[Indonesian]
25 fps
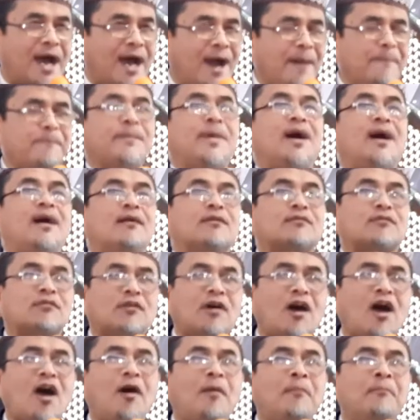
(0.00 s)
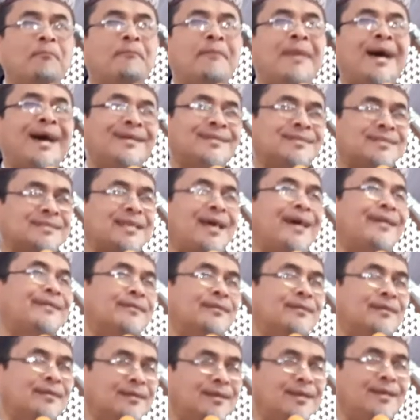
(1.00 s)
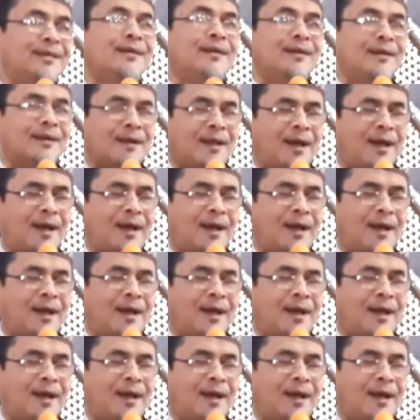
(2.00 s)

apa? Rahmatan lil